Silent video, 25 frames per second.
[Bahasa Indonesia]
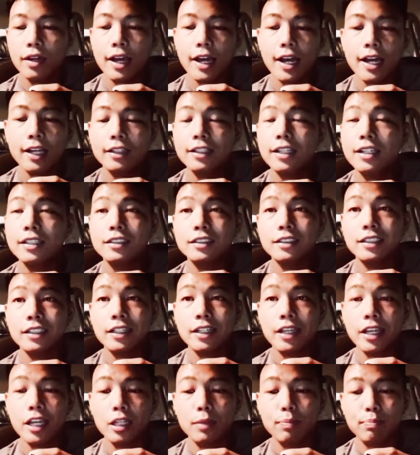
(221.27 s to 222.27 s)
atas
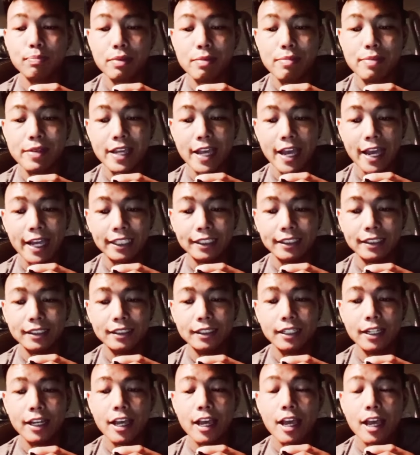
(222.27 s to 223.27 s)
tiket
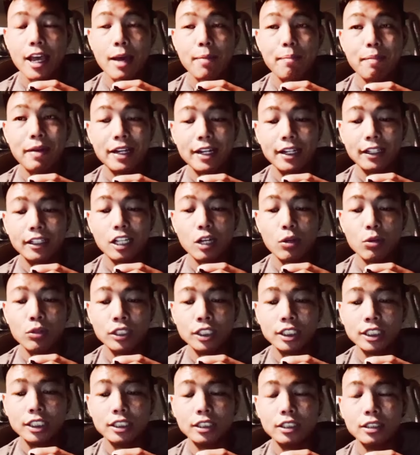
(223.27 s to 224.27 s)
PBS pada tahun
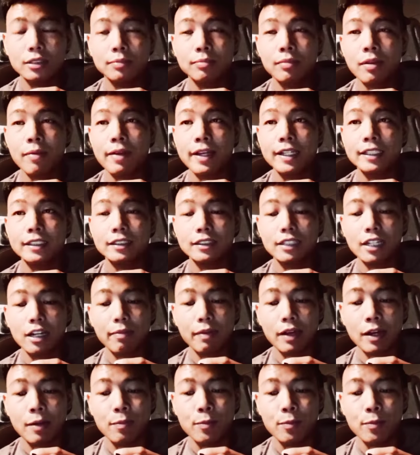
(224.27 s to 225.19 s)
1985